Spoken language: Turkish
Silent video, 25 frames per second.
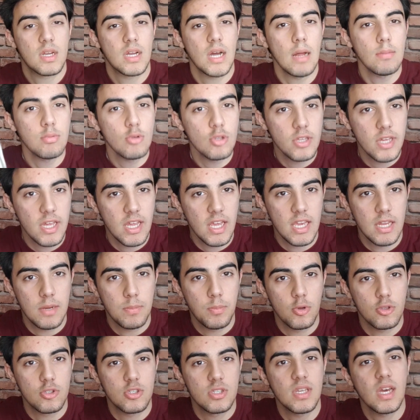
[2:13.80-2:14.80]
Kablolu
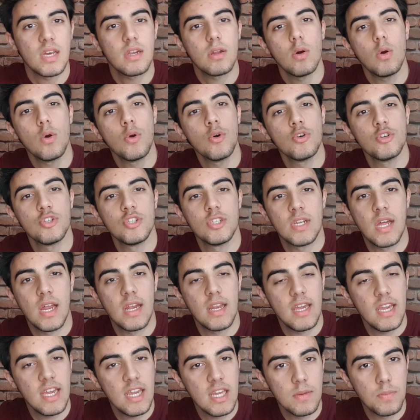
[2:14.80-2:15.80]
AirPods'lar orijinal
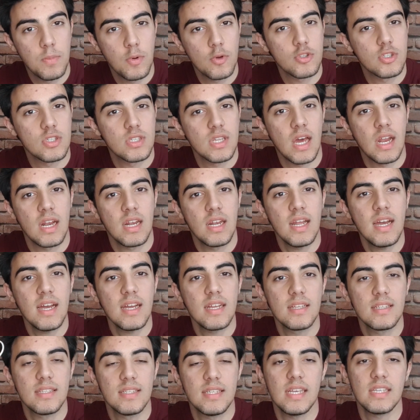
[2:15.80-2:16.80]

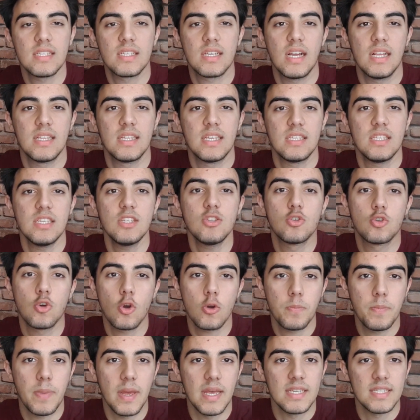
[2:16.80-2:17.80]
AirPods'larla ses kalitesi
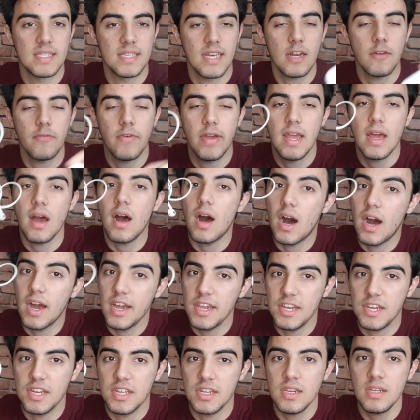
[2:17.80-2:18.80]
çok benzer veya
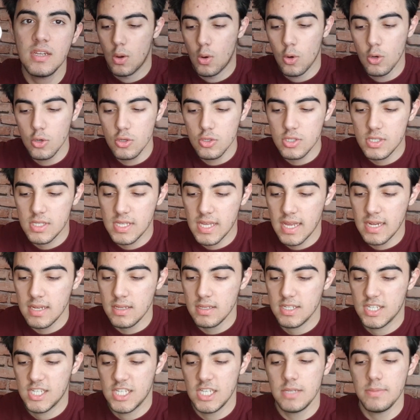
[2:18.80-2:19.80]
aynı. O yüzden
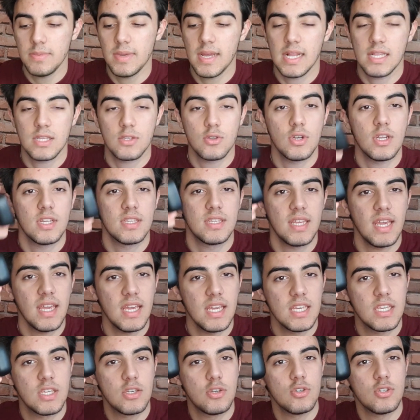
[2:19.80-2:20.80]
JBL Tune
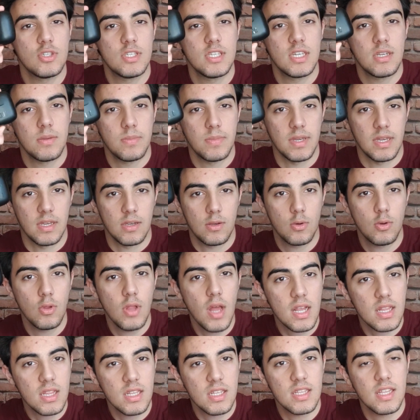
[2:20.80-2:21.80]
T220
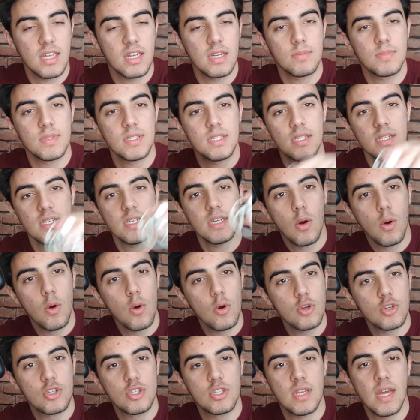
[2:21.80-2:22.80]
kulaklıklarımızı
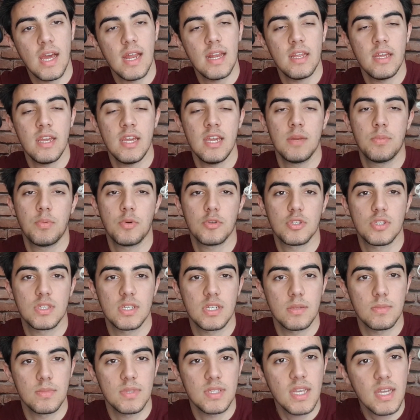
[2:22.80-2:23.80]
orijinal
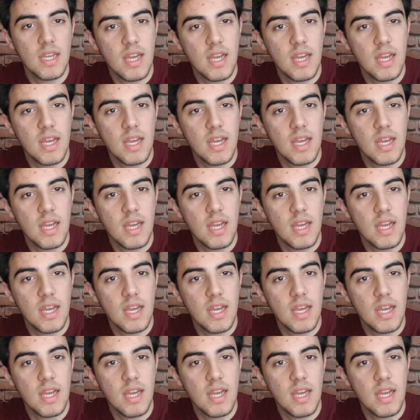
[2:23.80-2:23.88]
AirPods'larımızla